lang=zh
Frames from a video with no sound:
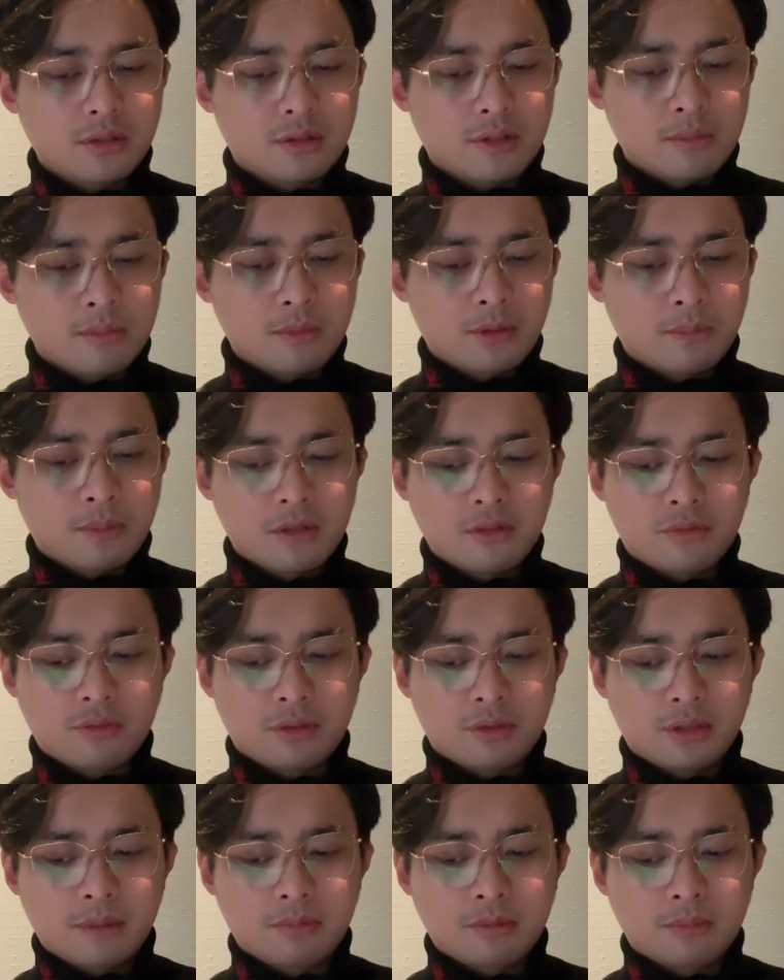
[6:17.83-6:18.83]
在某派出
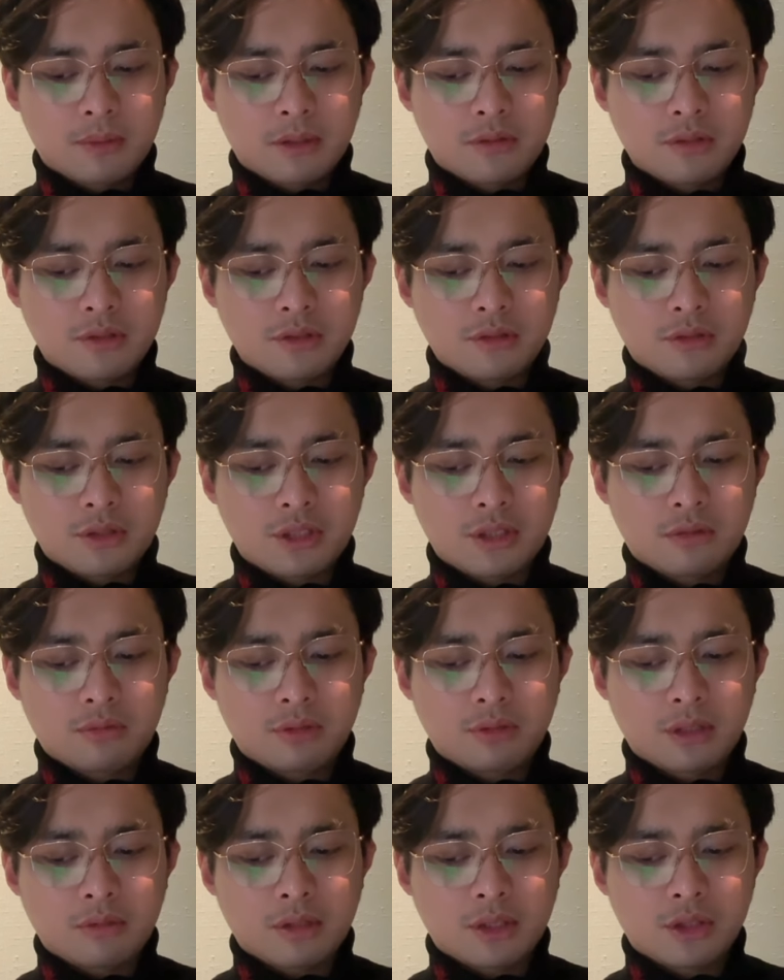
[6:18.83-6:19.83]
所内部办公室与极兔
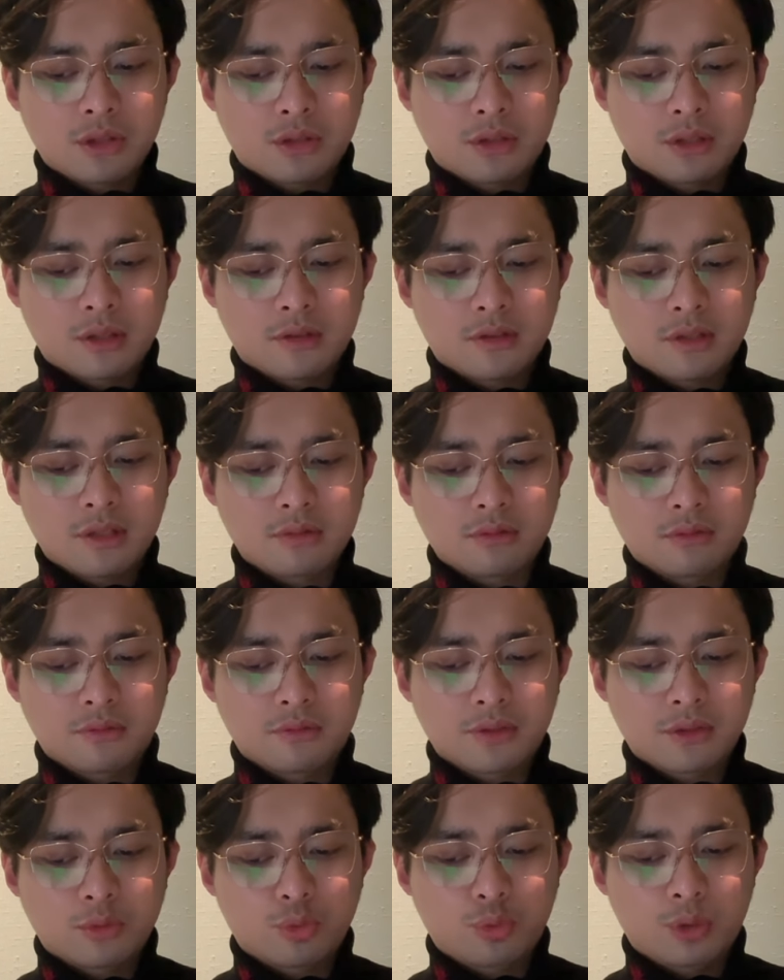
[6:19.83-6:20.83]
人员交谈三十五分钟，